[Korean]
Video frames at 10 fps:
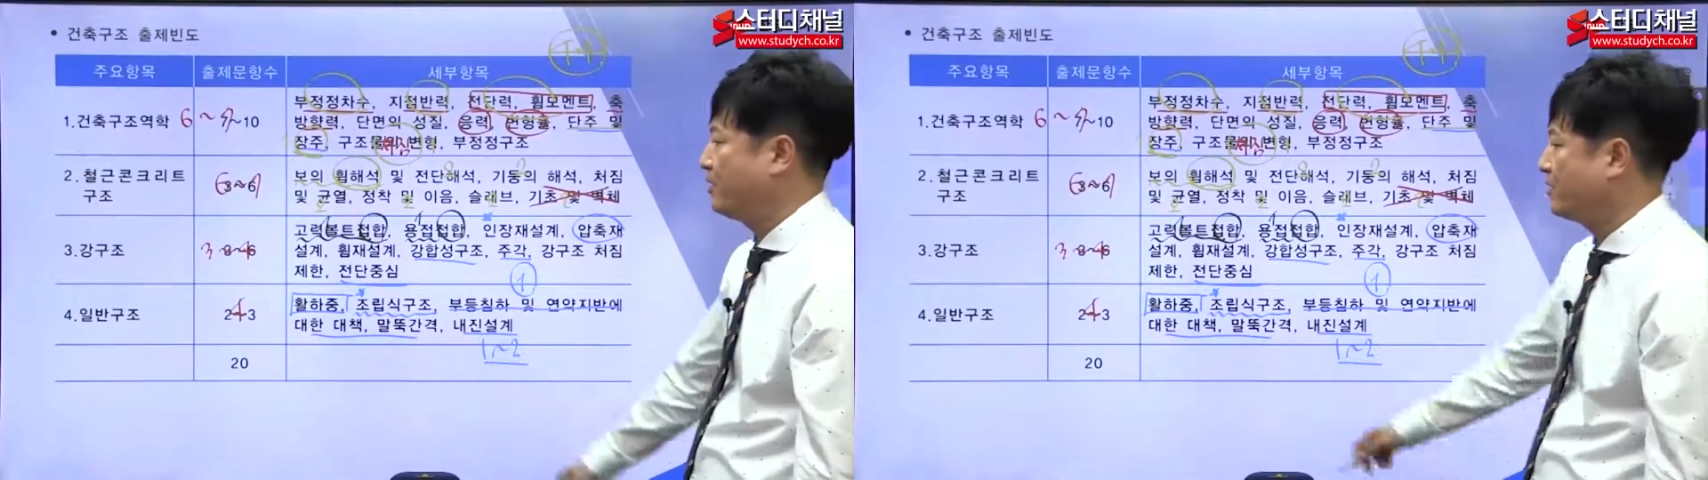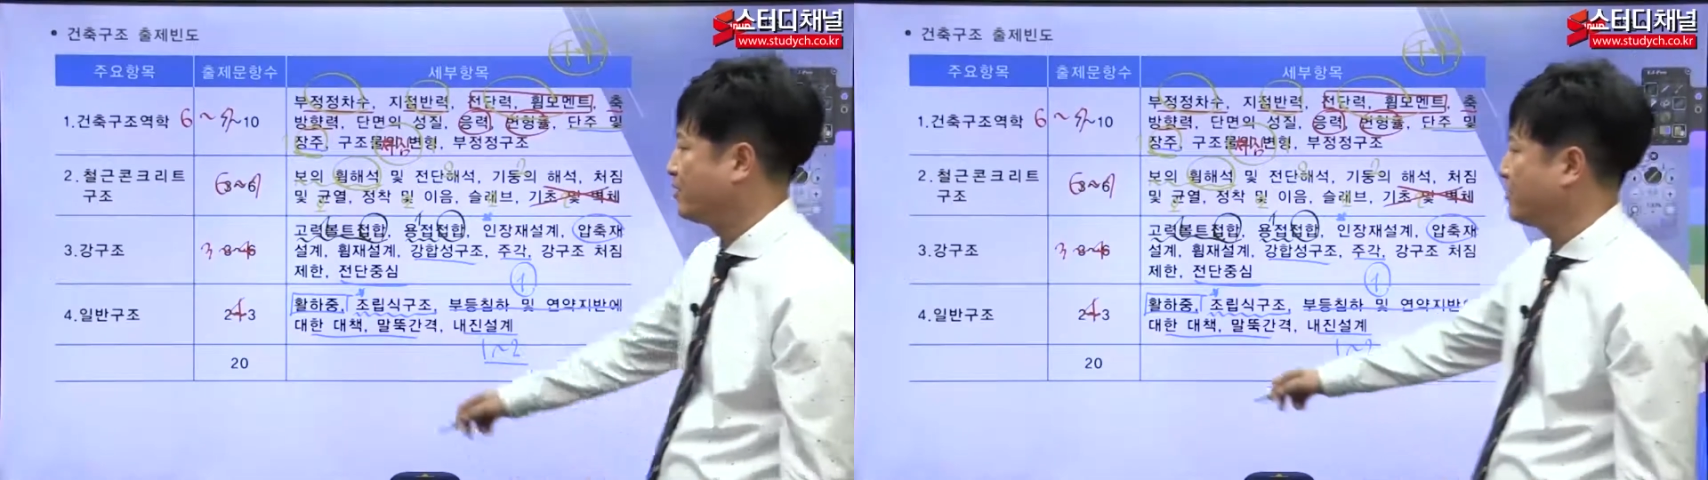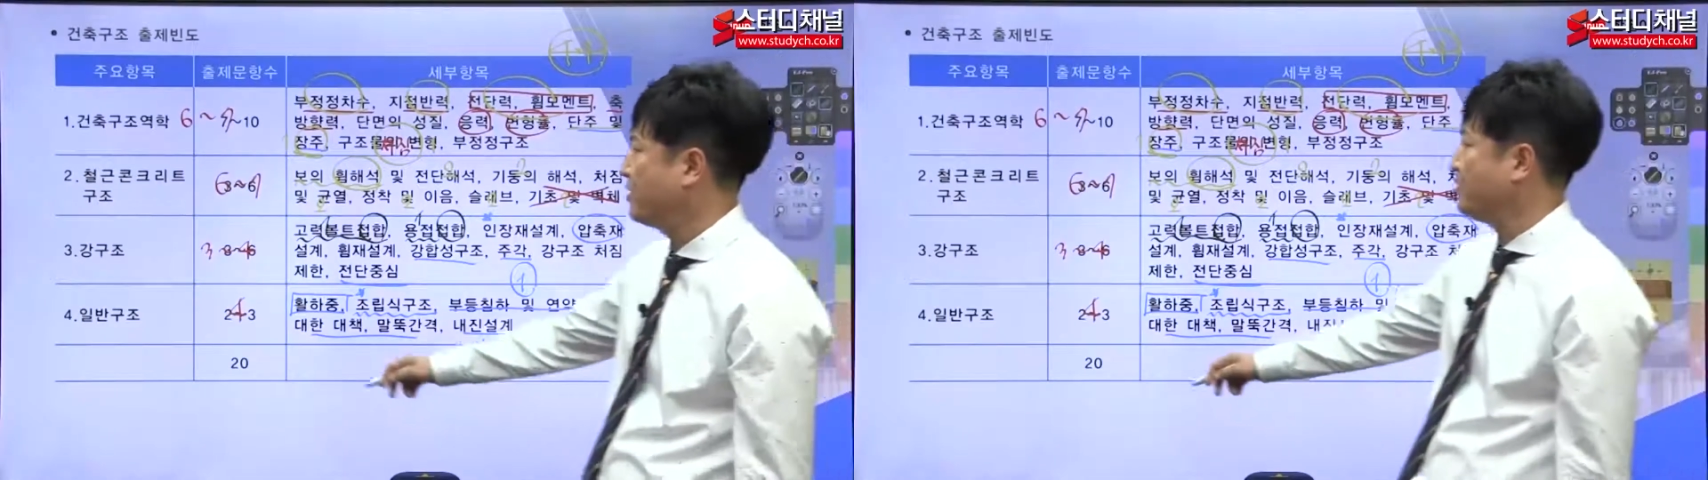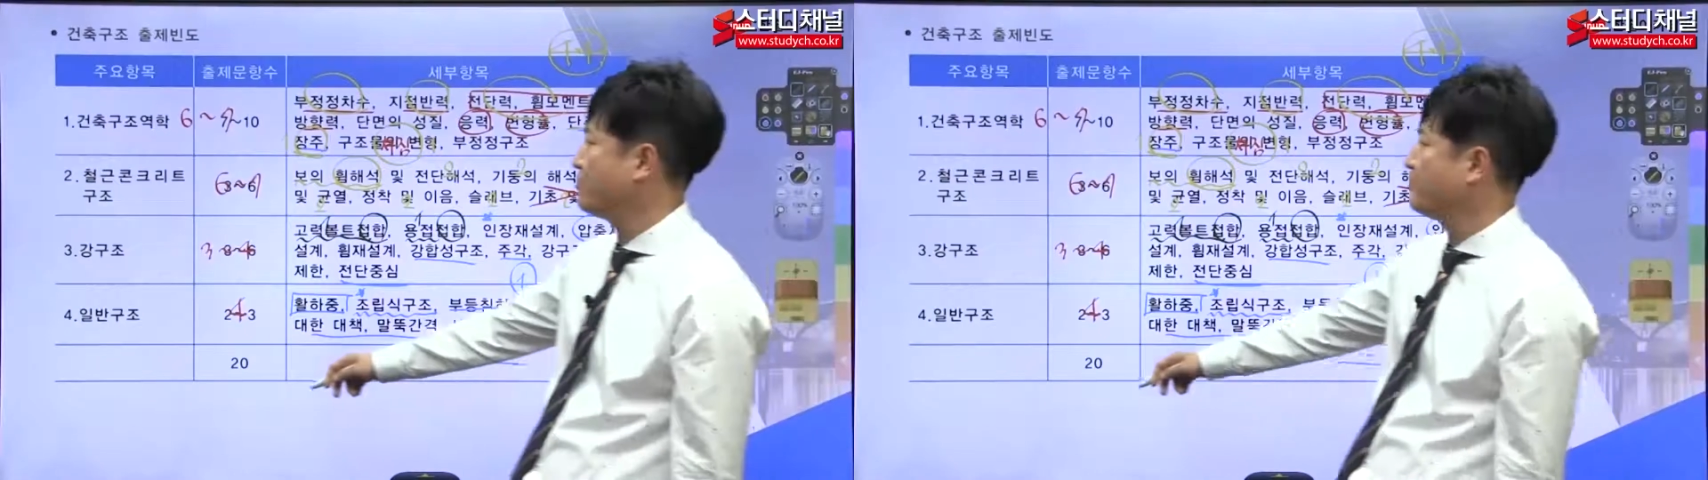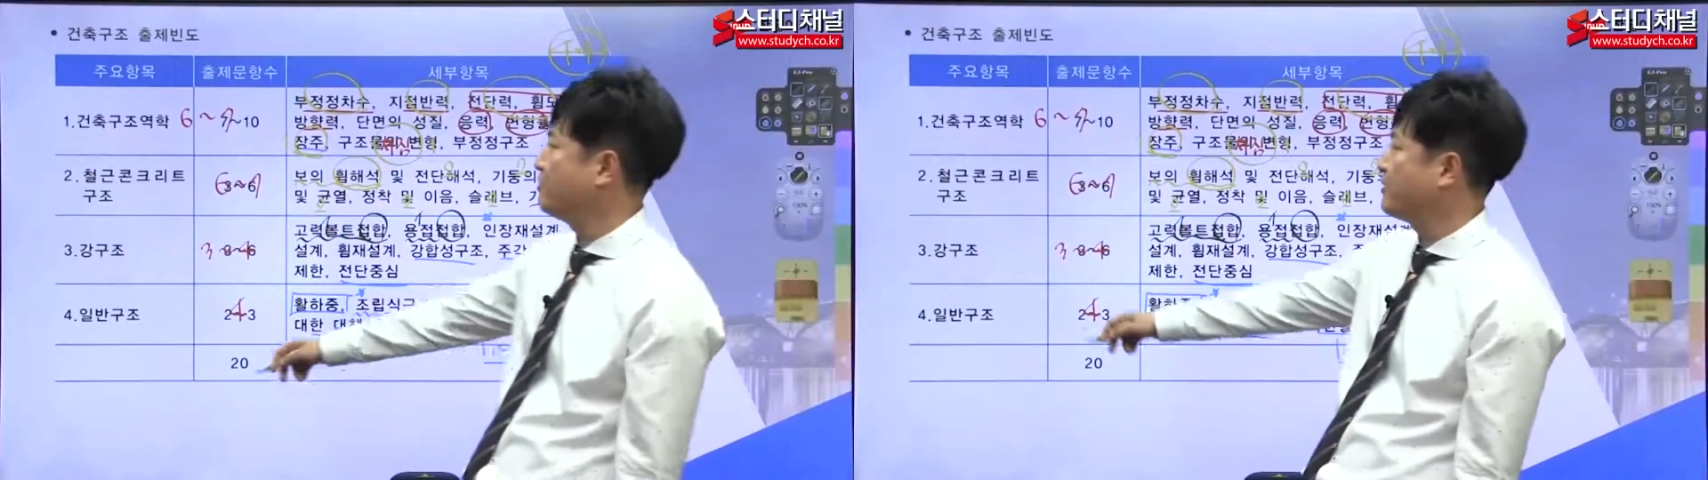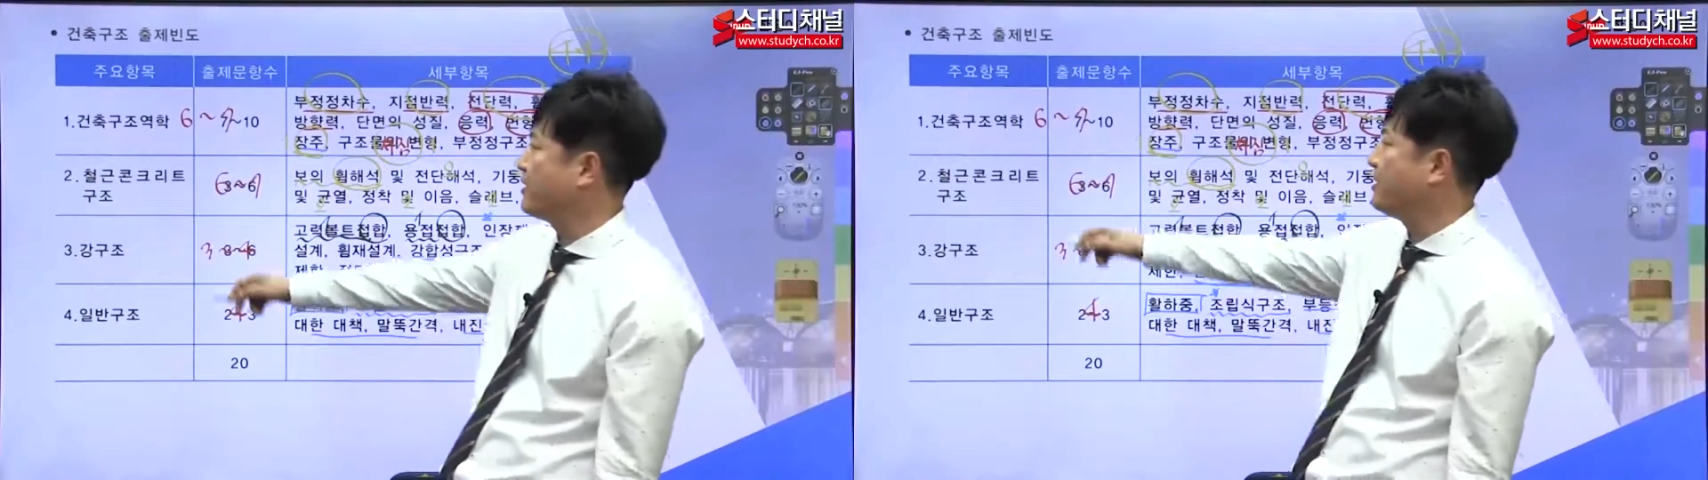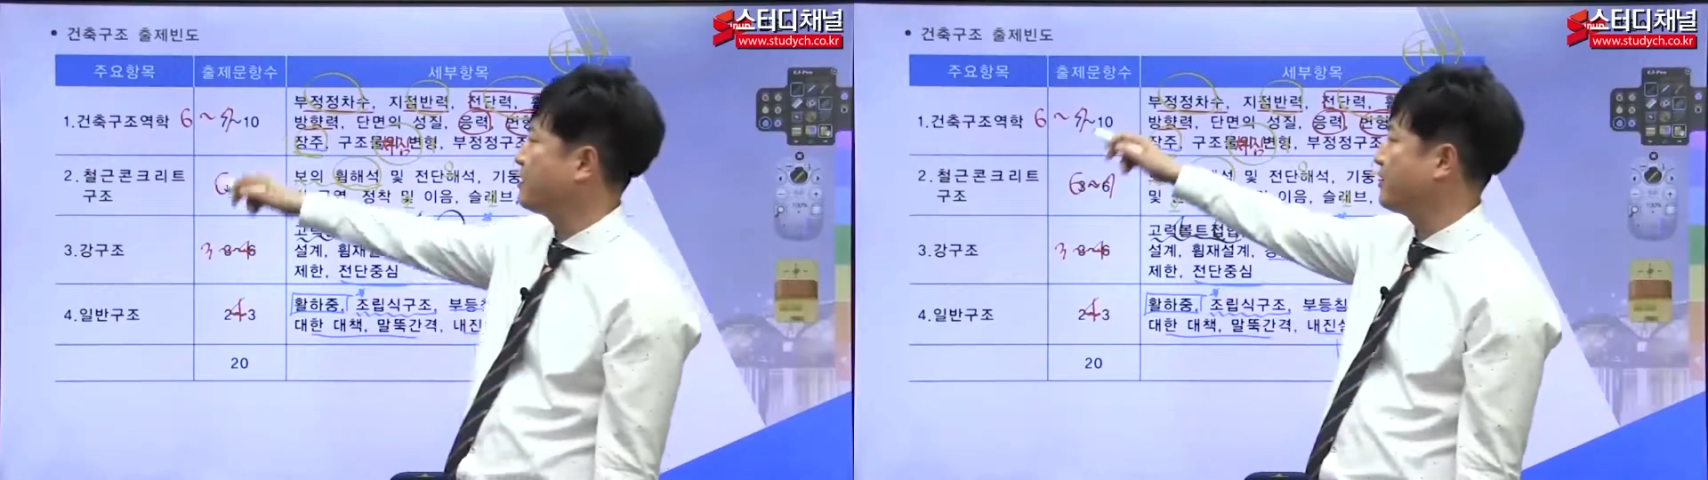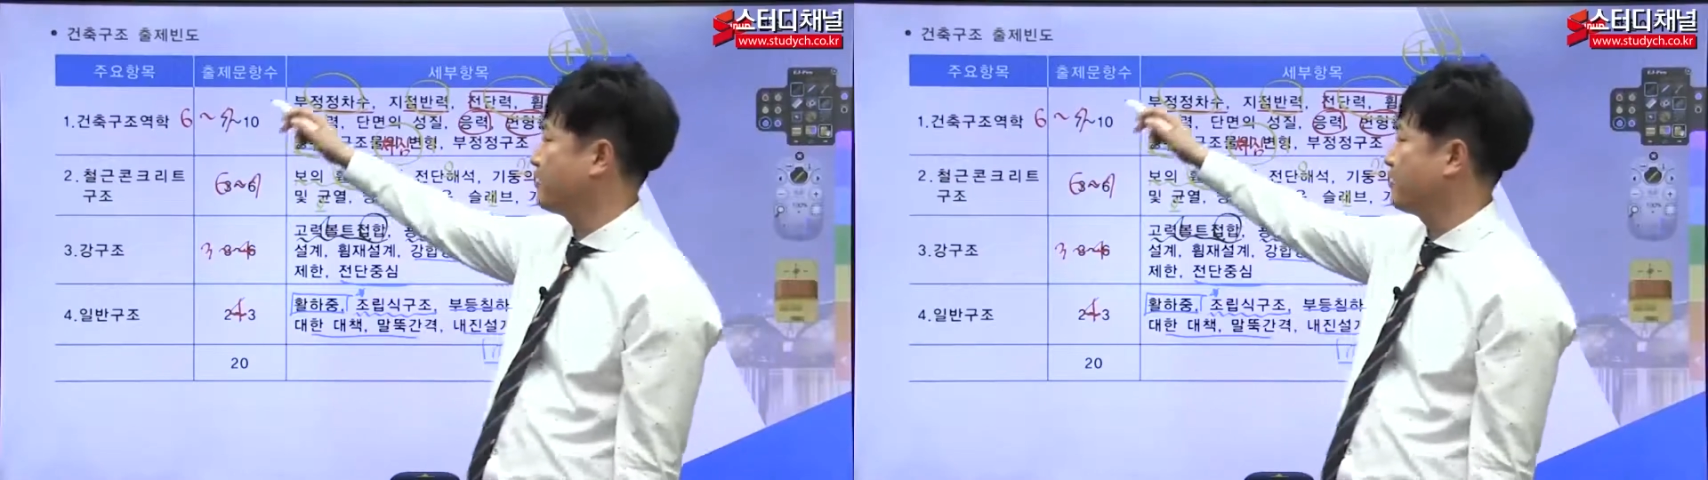전체 2 0 문항이